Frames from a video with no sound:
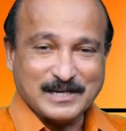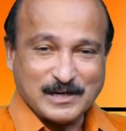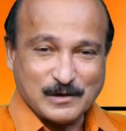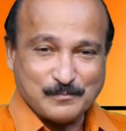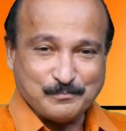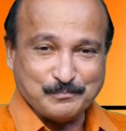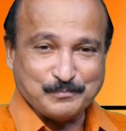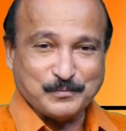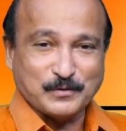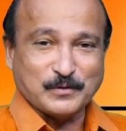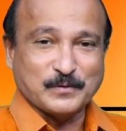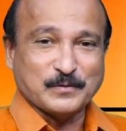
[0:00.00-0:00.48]

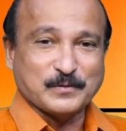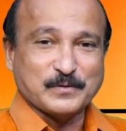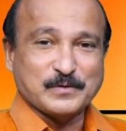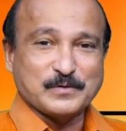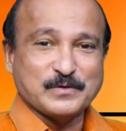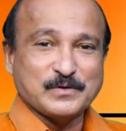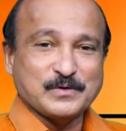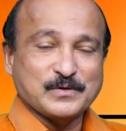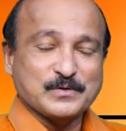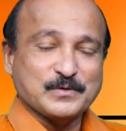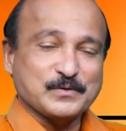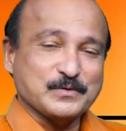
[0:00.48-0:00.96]
அப்போ
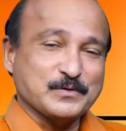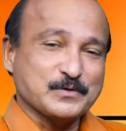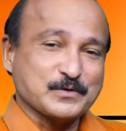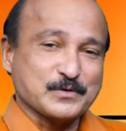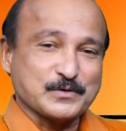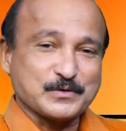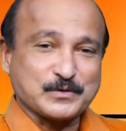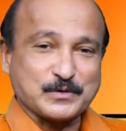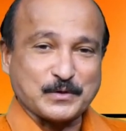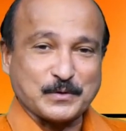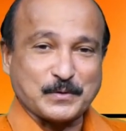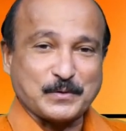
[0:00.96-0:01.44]
ஒரு
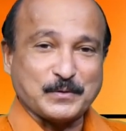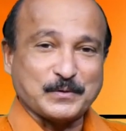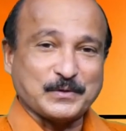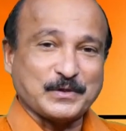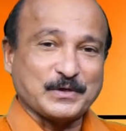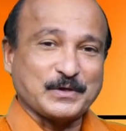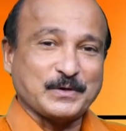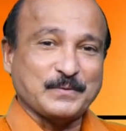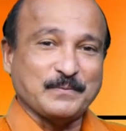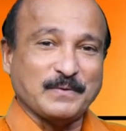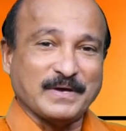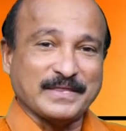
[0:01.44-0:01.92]

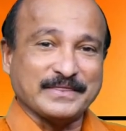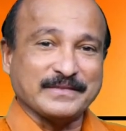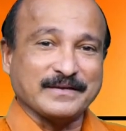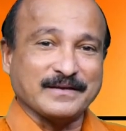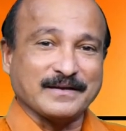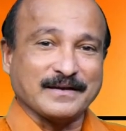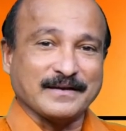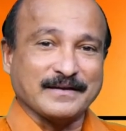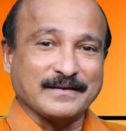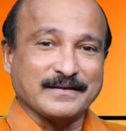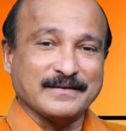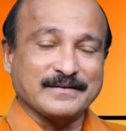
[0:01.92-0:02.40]
சகோதரி
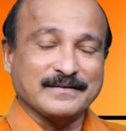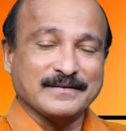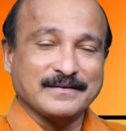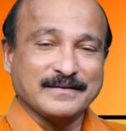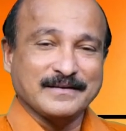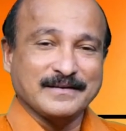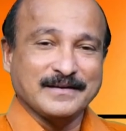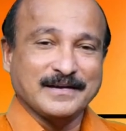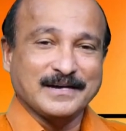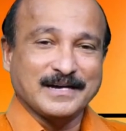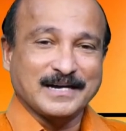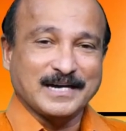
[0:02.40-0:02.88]
வந்தாங்க
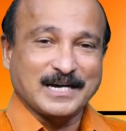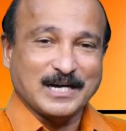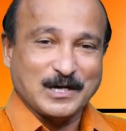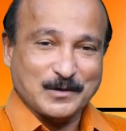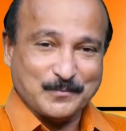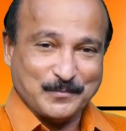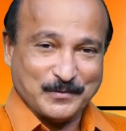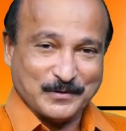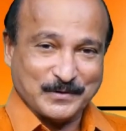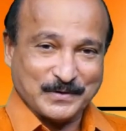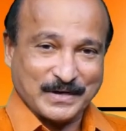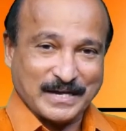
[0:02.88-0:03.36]

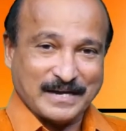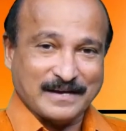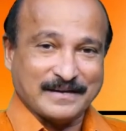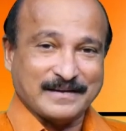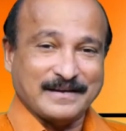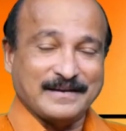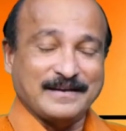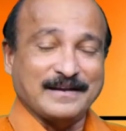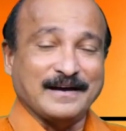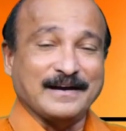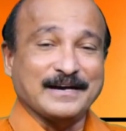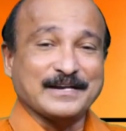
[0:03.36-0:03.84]
அப்போது நான்
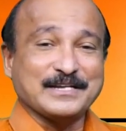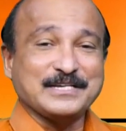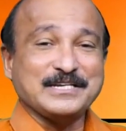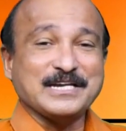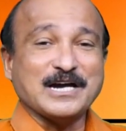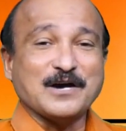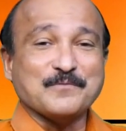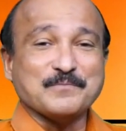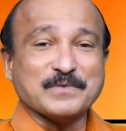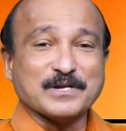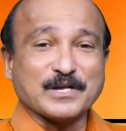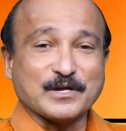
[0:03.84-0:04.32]
என்னை
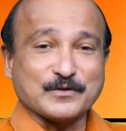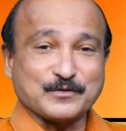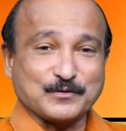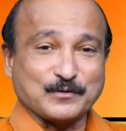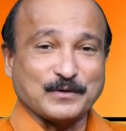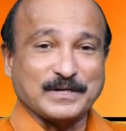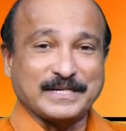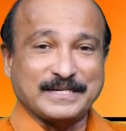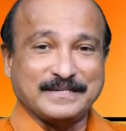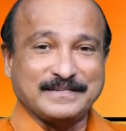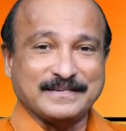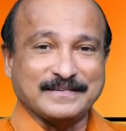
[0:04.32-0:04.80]
அறியாமல் நான்
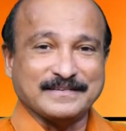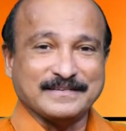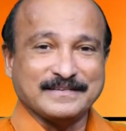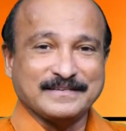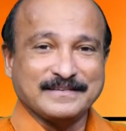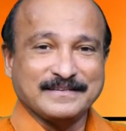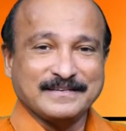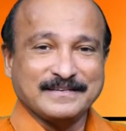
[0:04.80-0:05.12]
சொல்லிட்டேன்